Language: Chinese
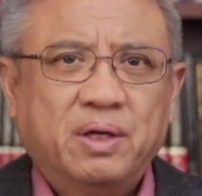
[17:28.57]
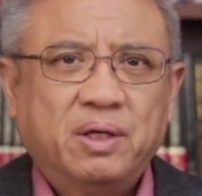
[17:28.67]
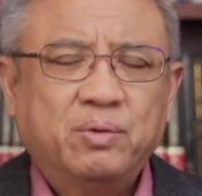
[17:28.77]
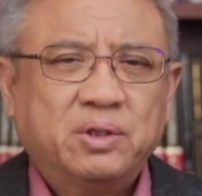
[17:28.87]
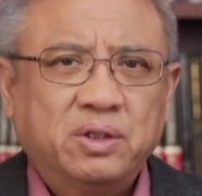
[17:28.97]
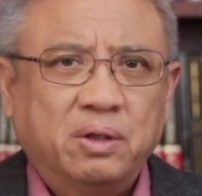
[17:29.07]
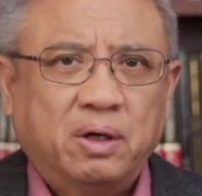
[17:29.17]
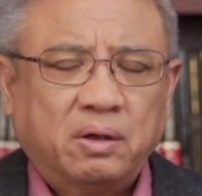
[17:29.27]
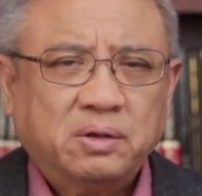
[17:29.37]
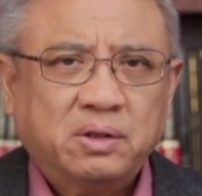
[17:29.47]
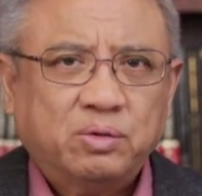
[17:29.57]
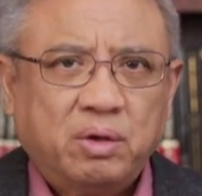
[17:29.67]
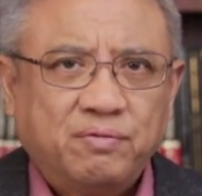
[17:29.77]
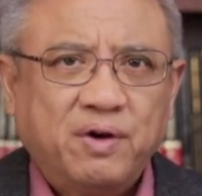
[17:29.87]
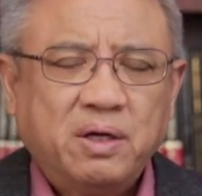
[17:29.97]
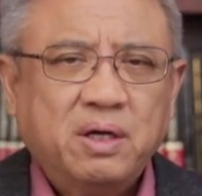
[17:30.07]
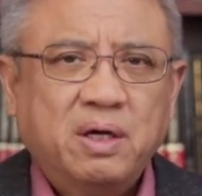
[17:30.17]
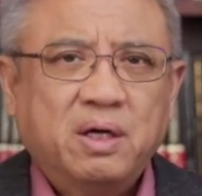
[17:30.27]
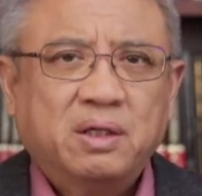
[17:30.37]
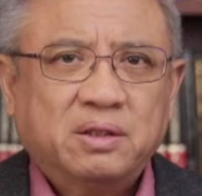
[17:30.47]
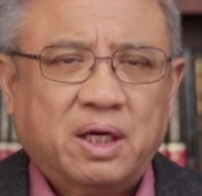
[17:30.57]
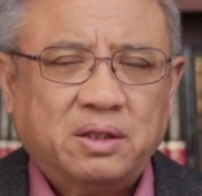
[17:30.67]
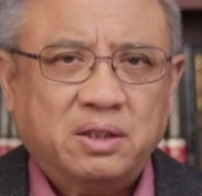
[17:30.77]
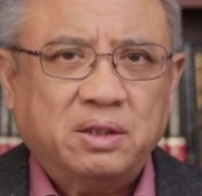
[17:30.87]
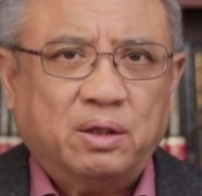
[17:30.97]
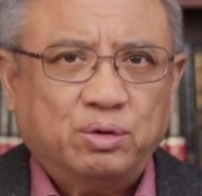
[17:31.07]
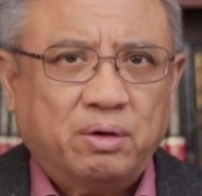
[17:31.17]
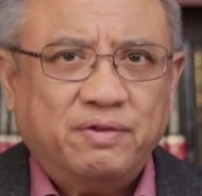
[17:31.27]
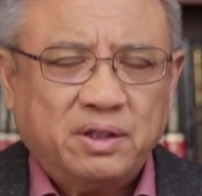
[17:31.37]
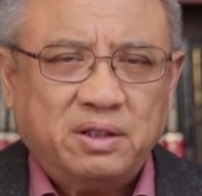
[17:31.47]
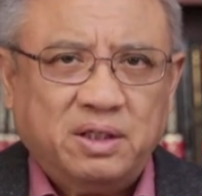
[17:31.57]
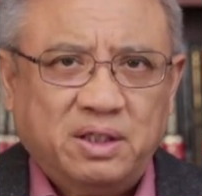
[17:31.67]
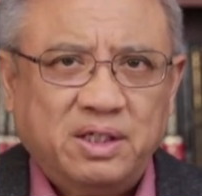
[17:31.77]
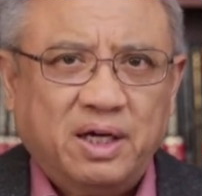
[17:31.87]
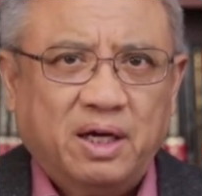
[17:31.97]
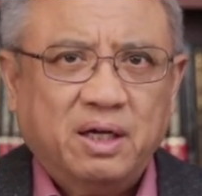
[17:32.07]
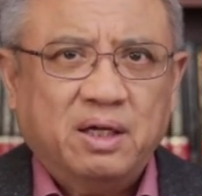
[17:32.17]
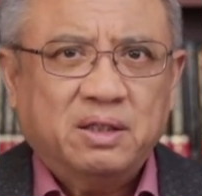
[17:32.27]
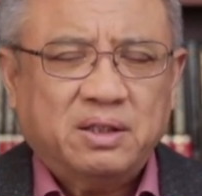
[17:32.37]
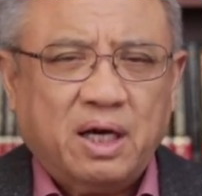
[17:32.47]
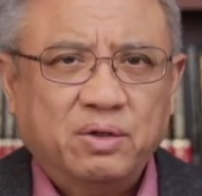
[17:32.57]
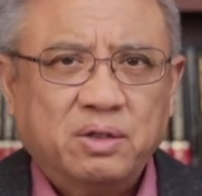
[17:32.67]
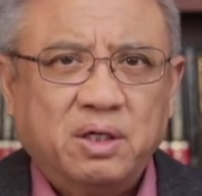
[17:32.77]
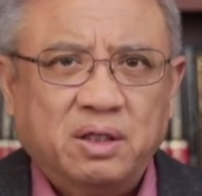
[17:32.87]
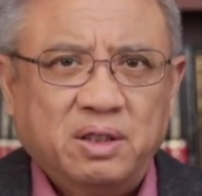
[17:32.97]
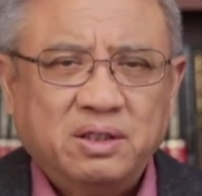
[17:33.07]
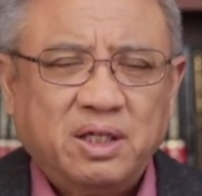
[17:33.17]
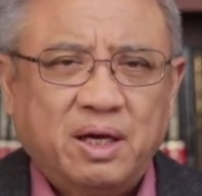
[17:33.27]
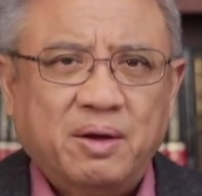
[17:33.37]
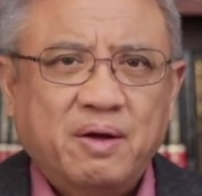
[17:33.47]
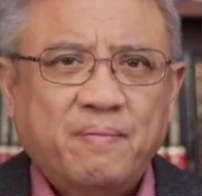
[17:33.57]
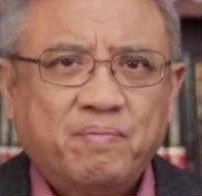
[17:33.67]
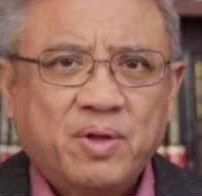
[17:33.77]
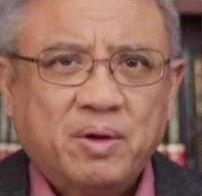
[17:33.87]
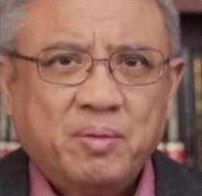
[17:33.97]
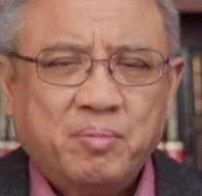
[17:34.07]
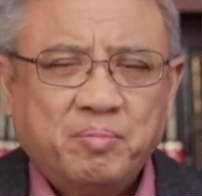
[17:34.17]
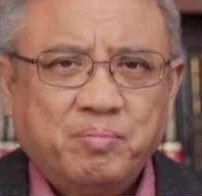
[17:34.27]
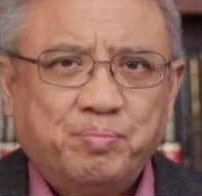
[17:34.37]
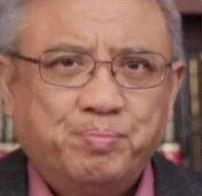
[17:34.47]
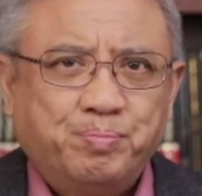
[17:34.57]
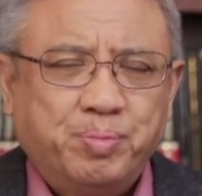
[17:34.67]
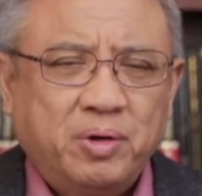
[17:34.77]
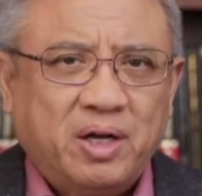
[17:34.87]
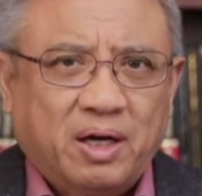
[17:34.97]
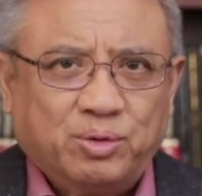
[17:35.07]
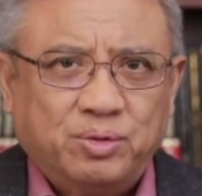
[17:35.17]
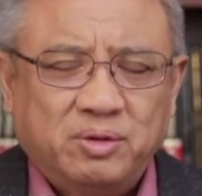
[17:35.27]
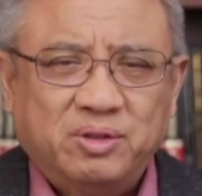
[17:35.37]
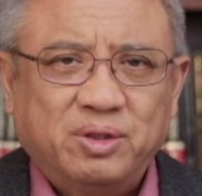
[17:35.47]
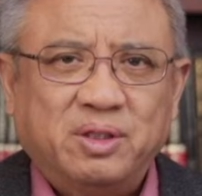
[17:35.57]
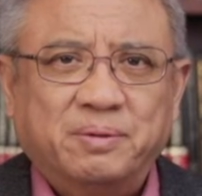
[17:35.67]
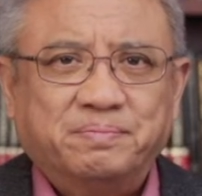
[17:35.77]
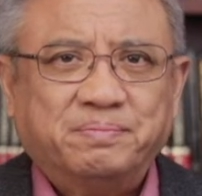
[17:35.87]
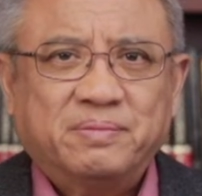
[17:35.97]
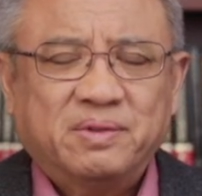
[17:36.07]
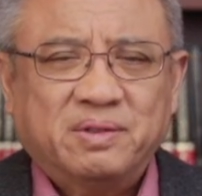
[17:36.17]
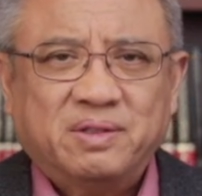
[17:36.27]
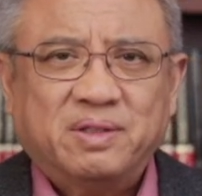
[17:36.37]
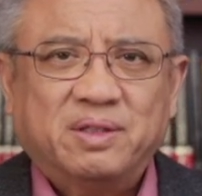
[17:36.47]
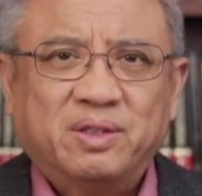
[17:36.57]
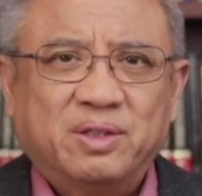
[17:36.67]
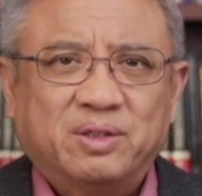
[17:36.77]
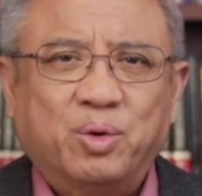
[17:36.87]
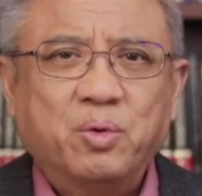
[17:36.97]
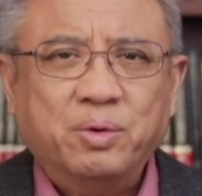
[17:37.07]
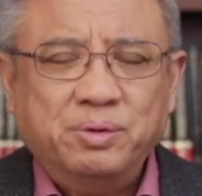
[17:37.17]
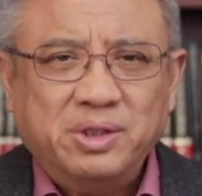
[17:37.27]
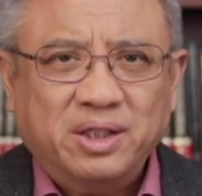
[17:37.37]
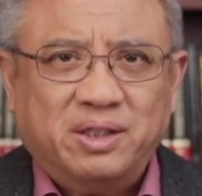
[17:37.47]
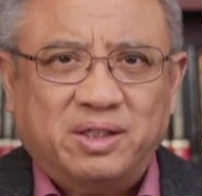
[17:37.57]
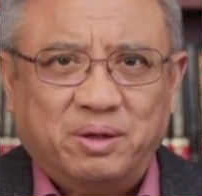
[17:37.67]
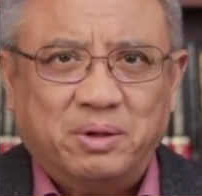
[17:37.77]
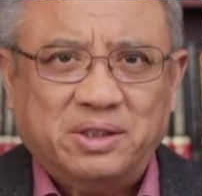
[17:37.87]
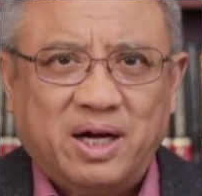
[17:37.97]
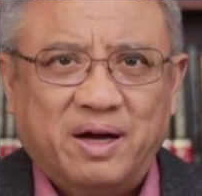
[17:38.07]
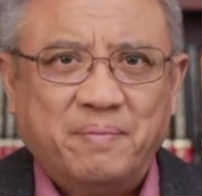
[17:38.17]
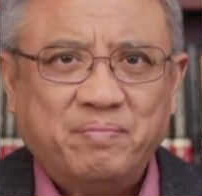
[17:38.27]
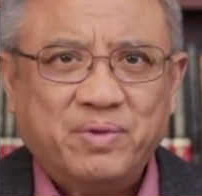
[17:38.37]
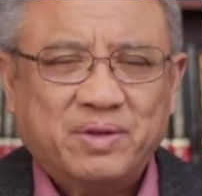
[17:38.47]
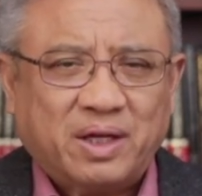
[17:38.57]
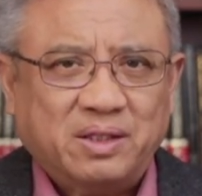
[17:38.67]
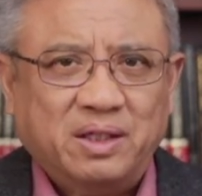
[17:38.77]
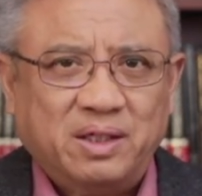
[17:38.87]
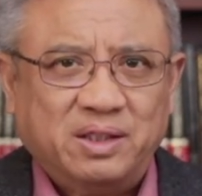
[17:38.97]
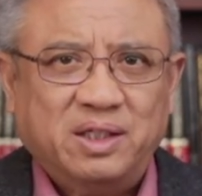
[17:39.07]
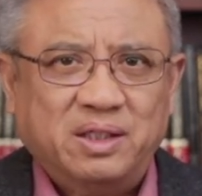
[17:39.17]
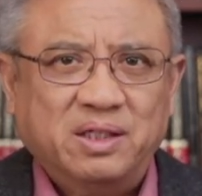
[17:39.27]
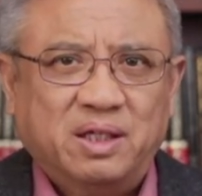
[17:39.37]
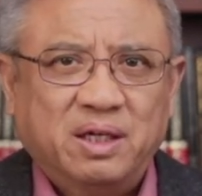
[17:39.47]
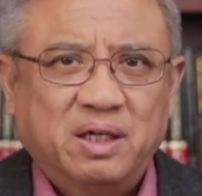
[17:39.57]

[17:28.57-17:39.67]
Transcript: 因为只有劳资双方才知道双方的底线，才有可能在不两就是同归于尽的情况下达成一个协议。